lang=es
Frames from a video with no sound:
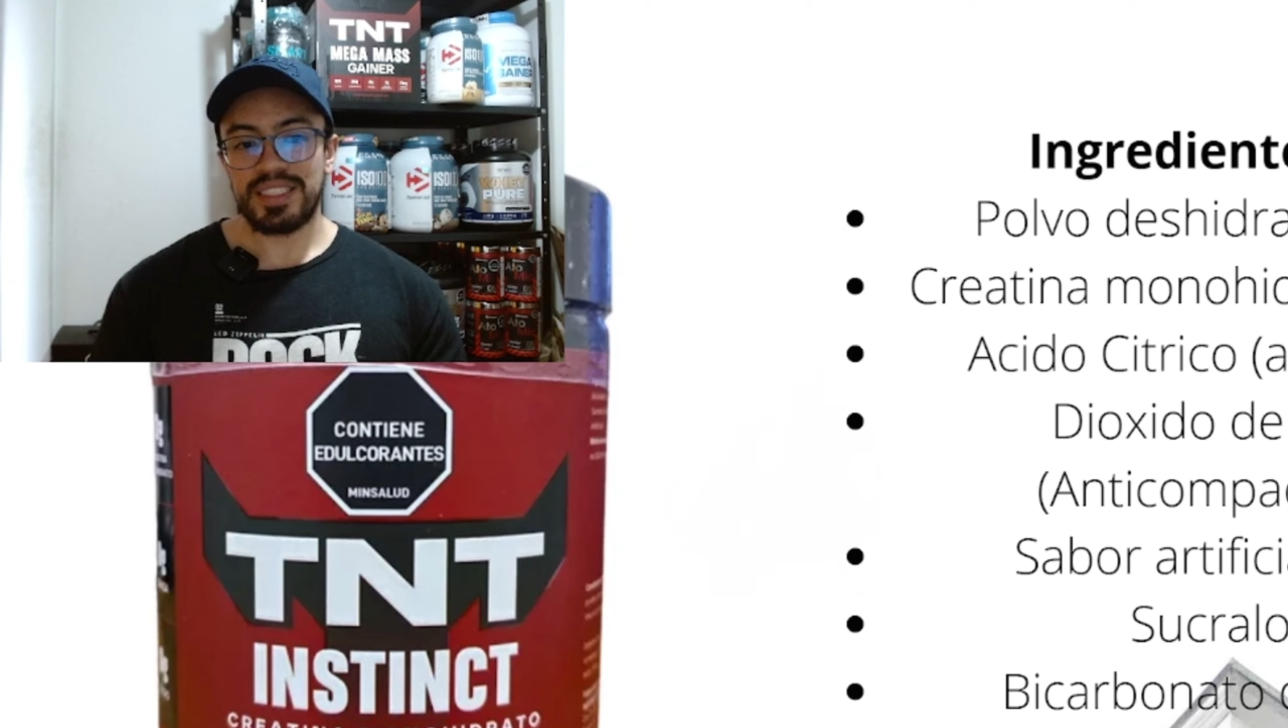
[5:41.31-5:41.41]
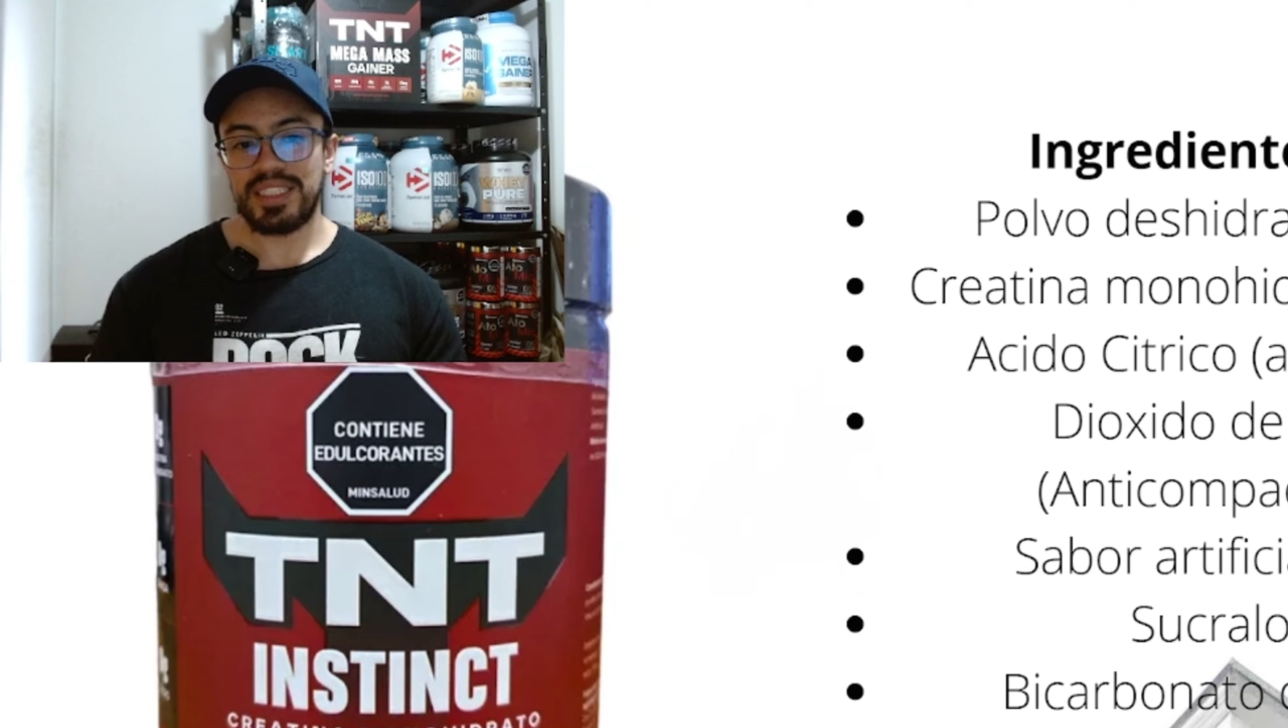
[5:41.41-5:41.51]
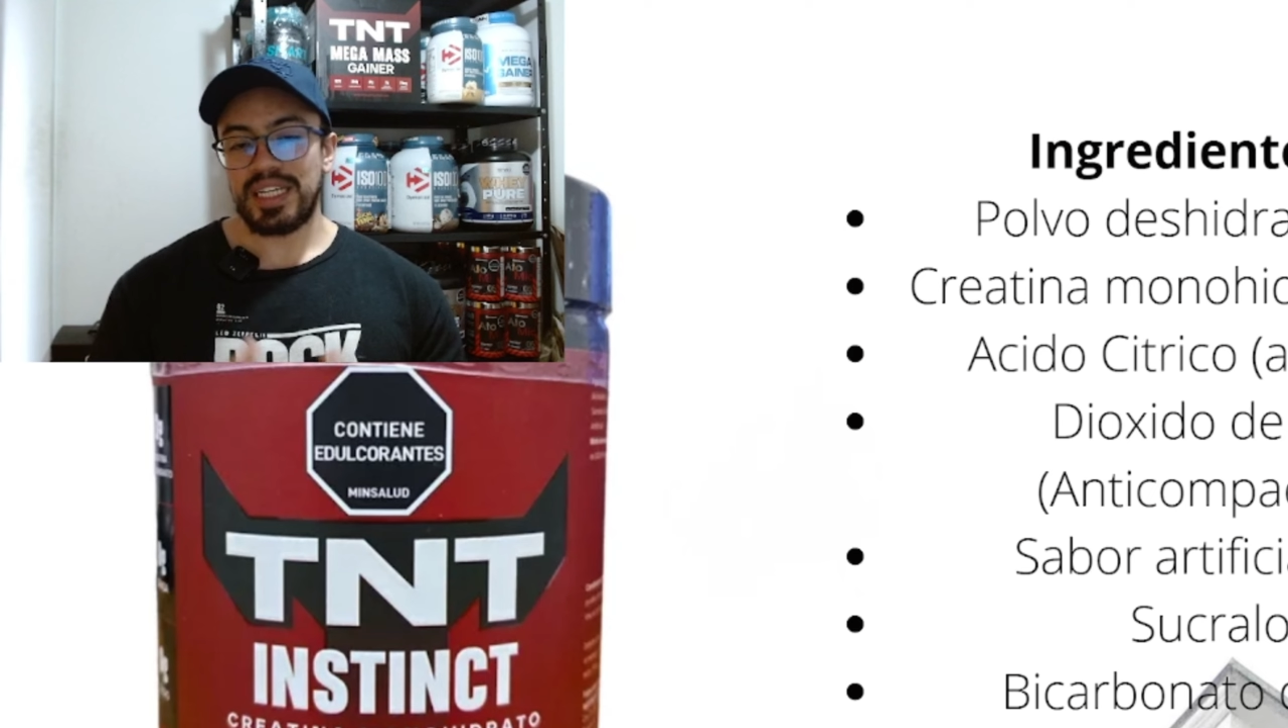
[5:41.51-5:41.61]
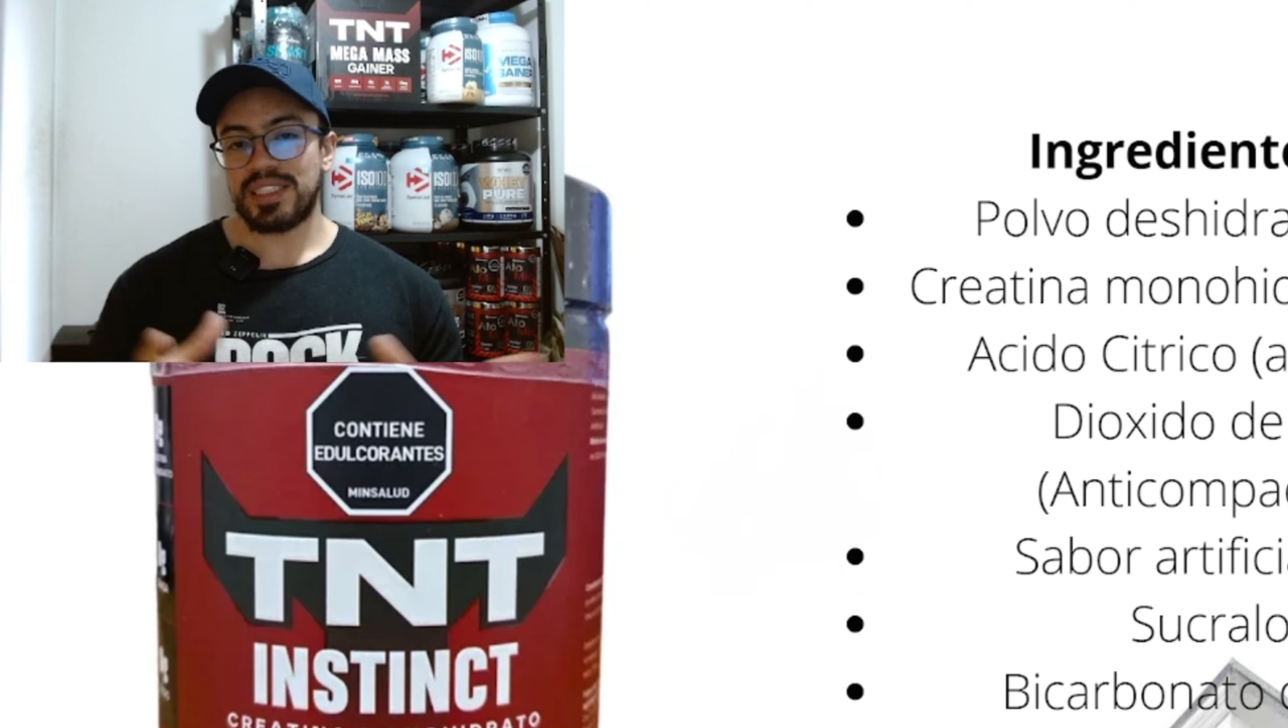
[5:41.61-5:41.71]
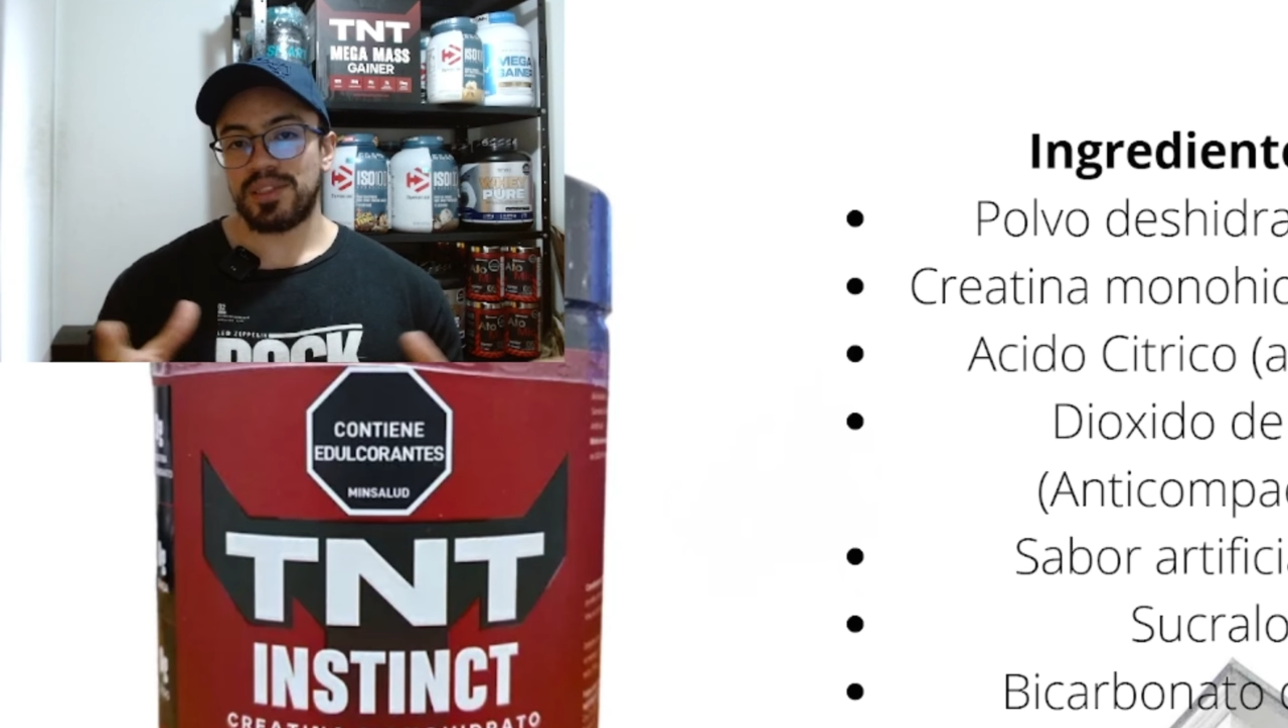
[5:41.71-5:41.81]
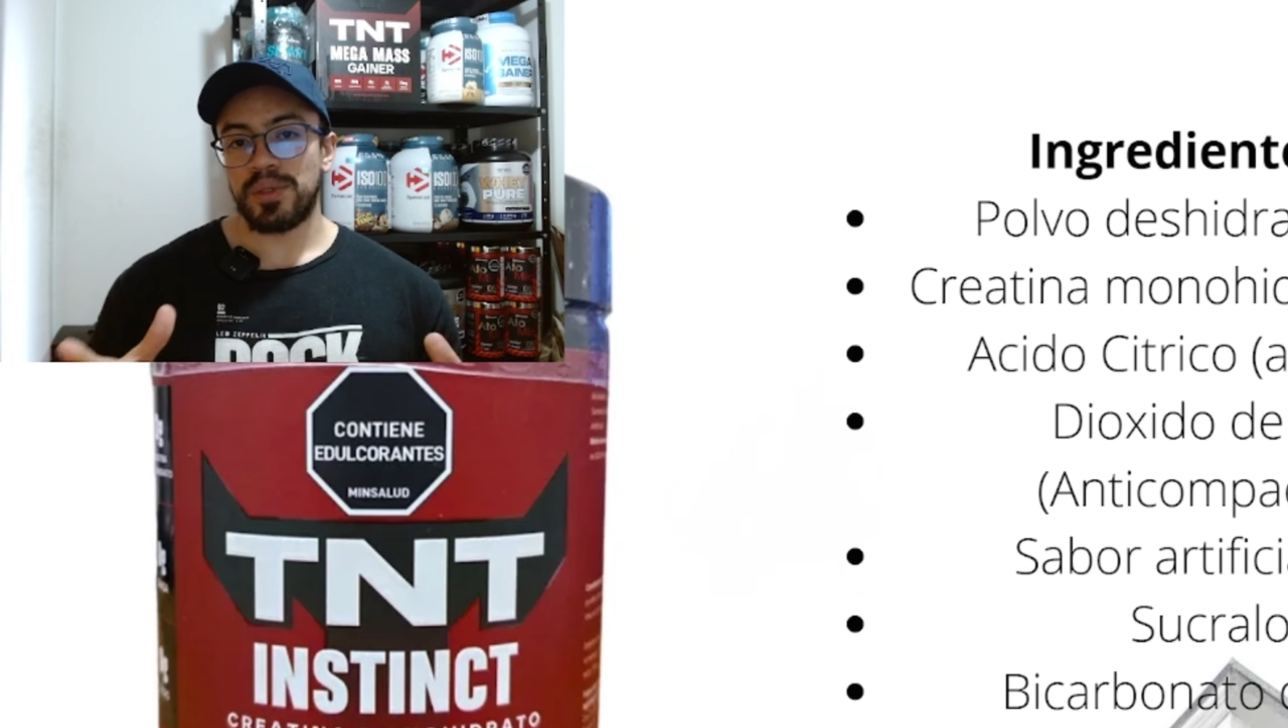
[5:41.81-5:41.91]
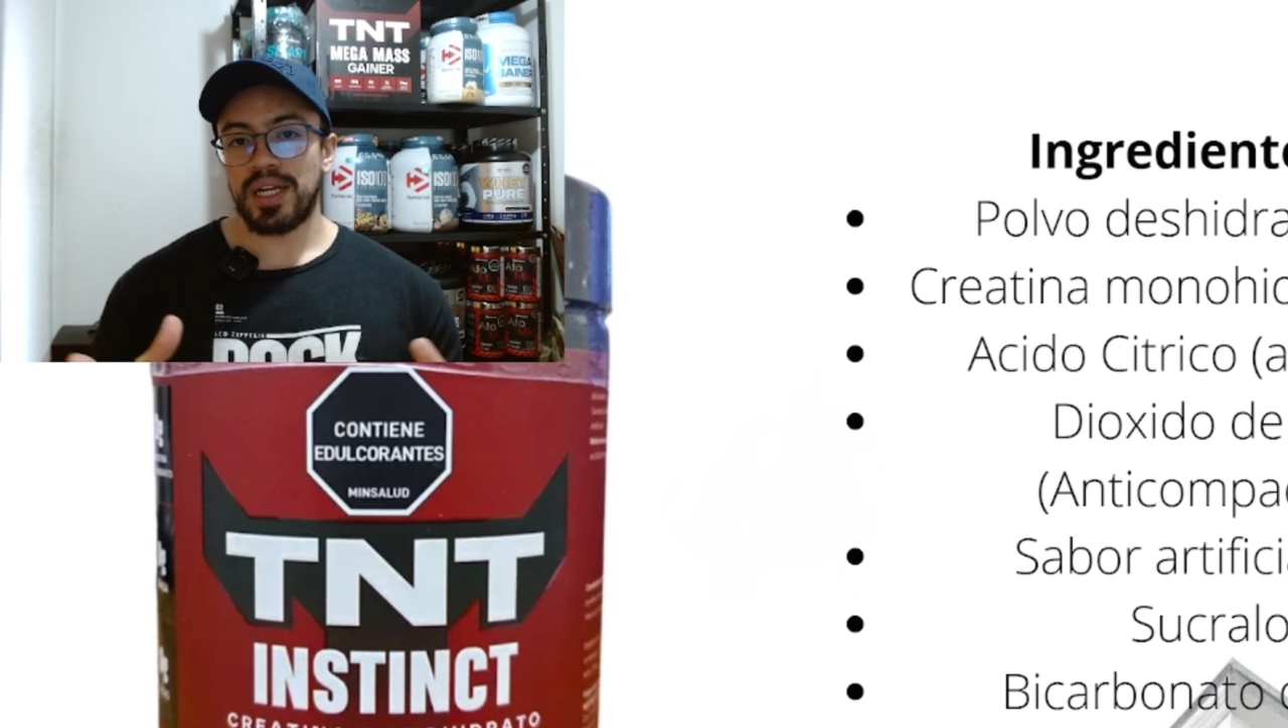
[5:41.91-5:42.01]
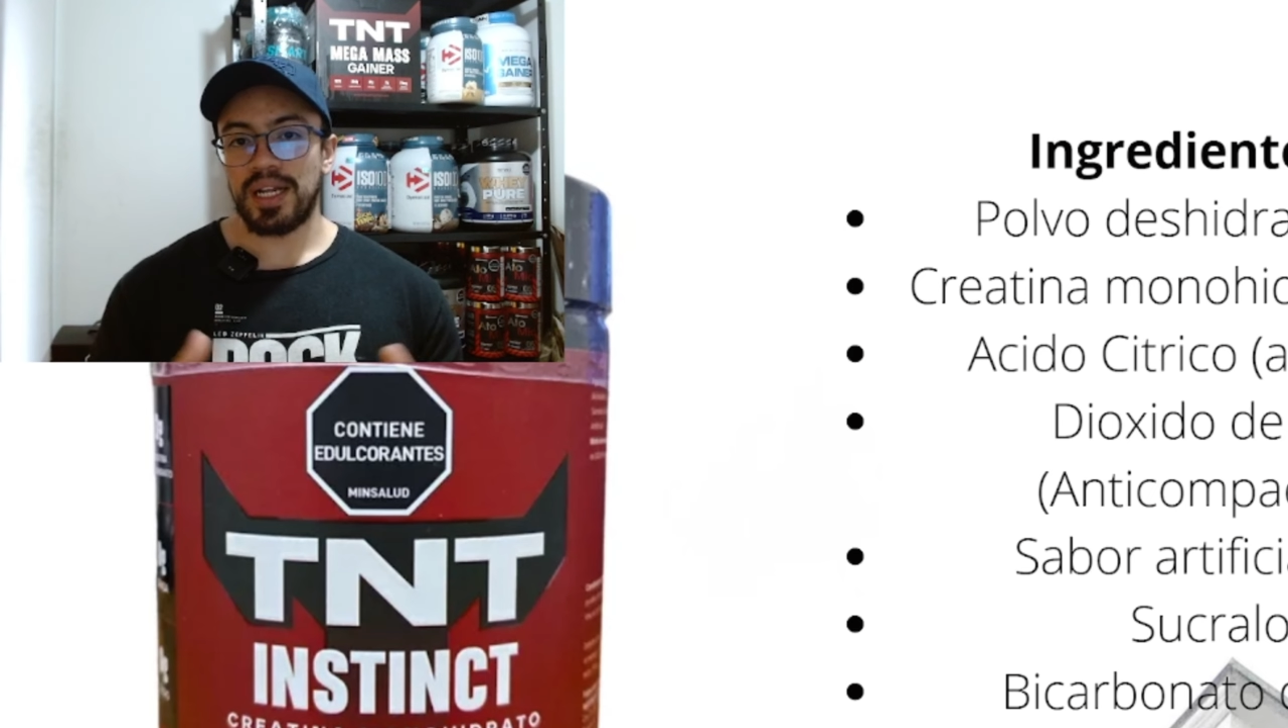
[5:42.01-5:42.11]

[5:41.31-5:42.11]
si es de buena